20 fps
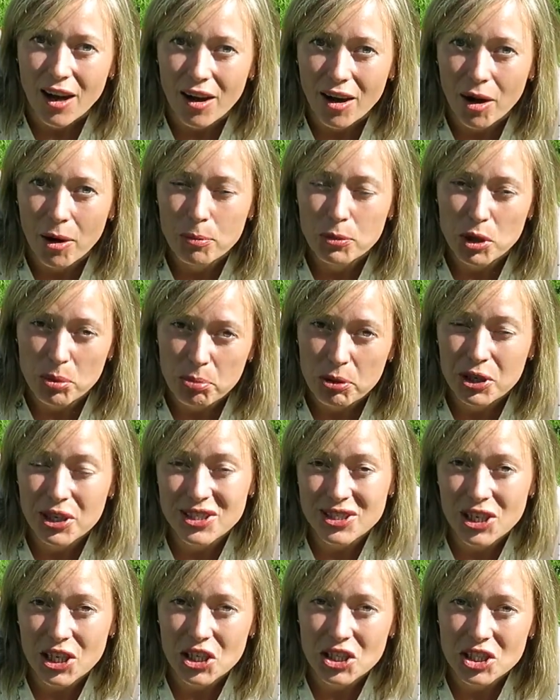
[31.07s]
А мне
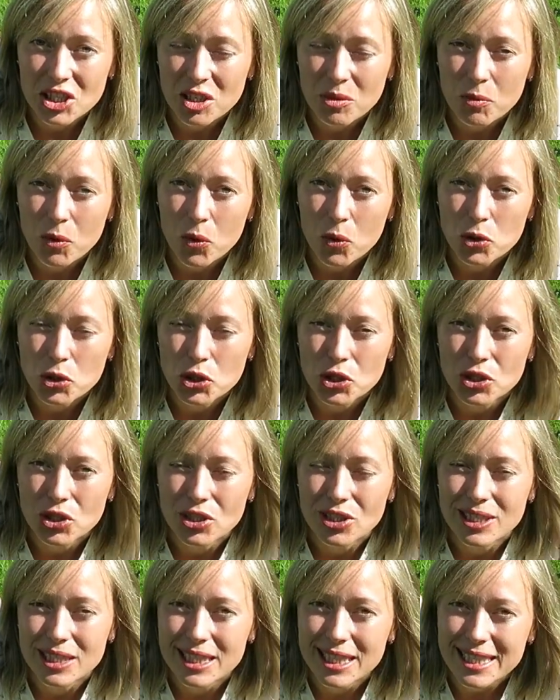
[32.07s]
показалась тема очень
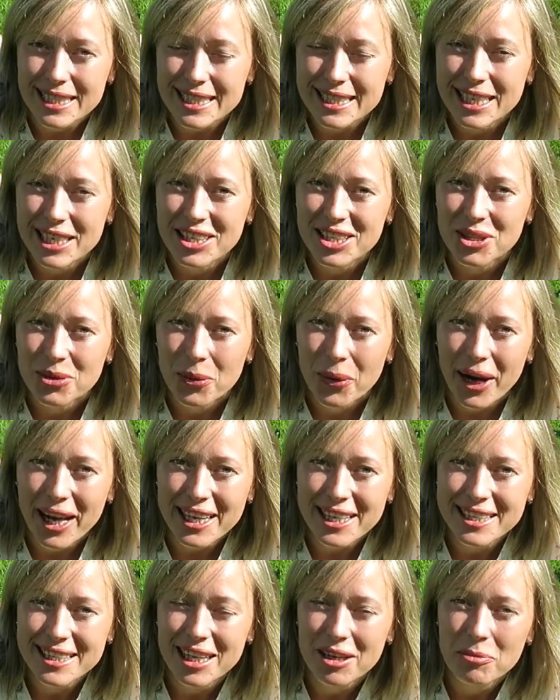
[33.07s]
интересная,
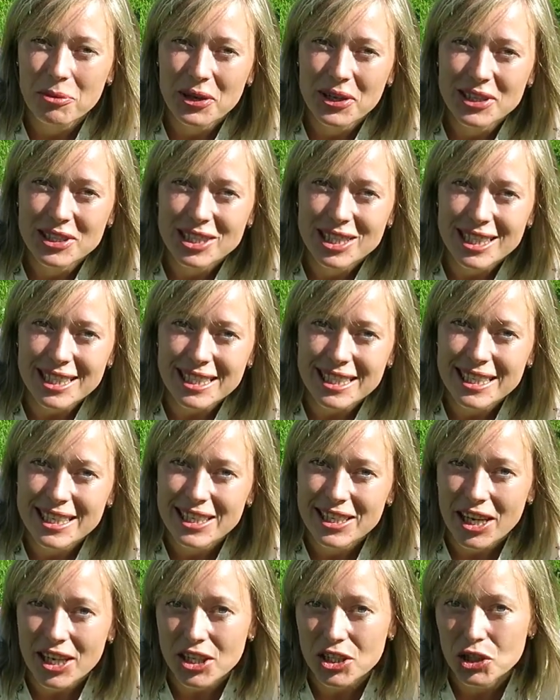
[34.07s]
актуальная для моих
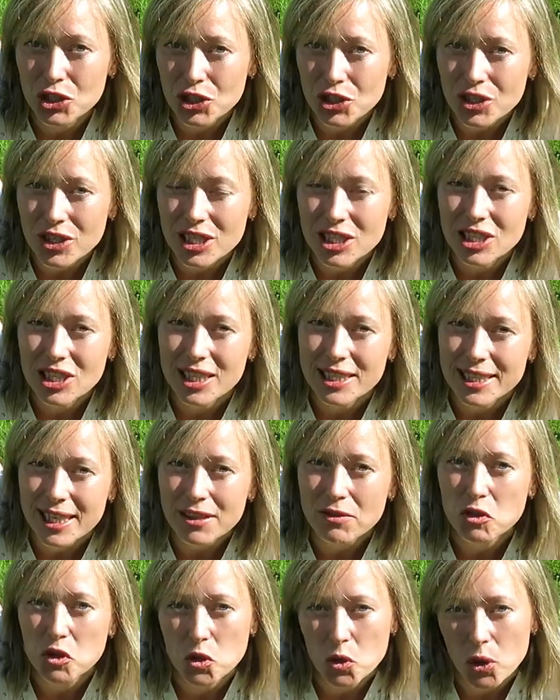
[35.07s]
зрителей, я решила
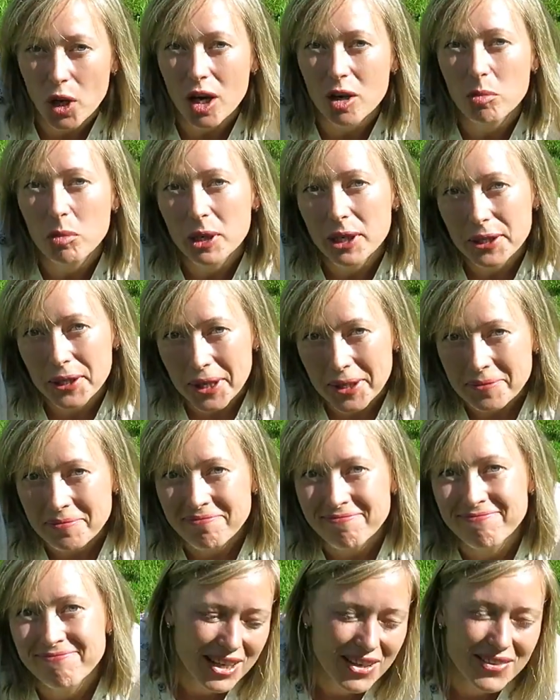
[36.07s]
рассказать все как было.
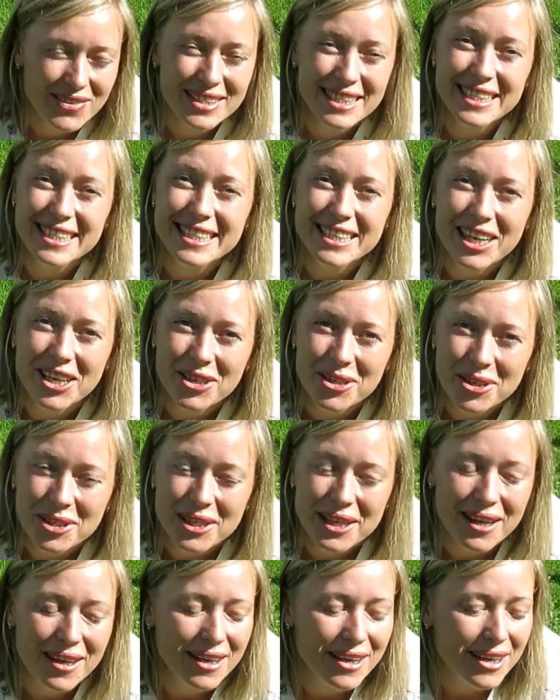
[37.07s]
Видите,
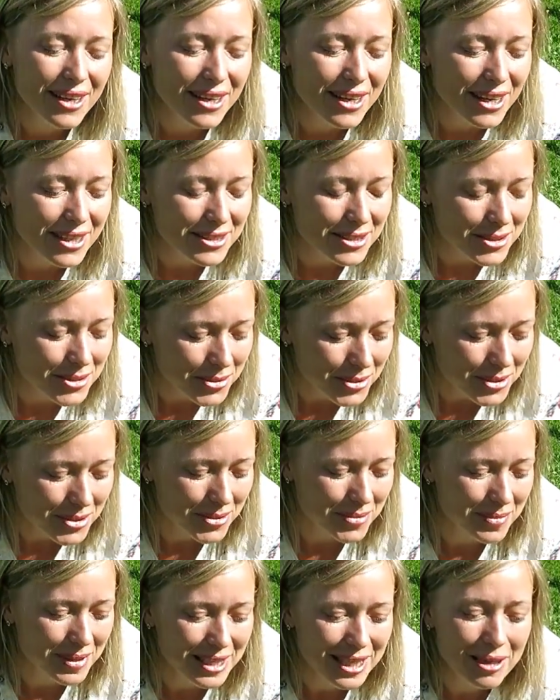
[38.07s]
какой газон
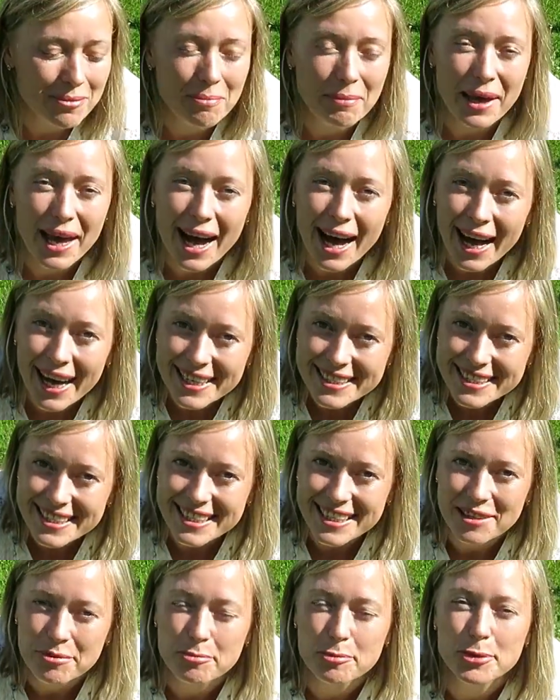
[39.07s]
у меня
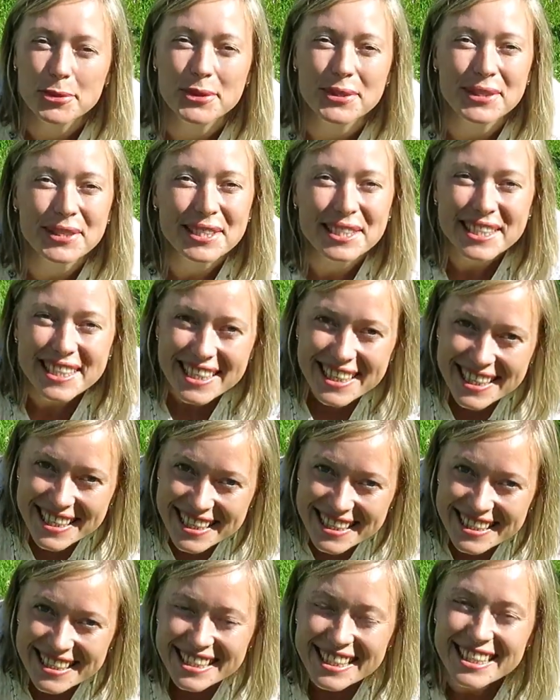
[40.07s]
мягкий,
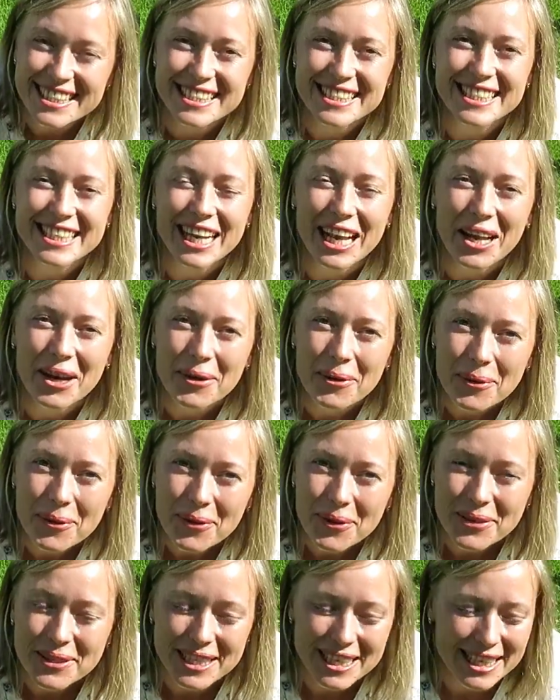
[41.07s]
пушистый,
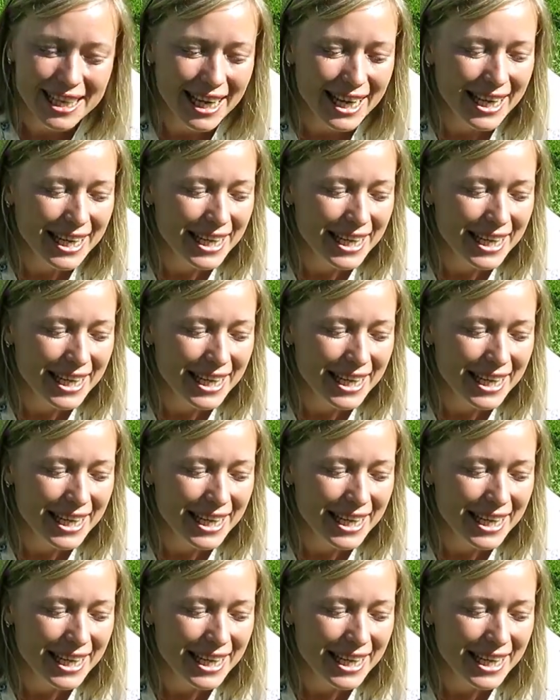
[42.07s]
зеленый.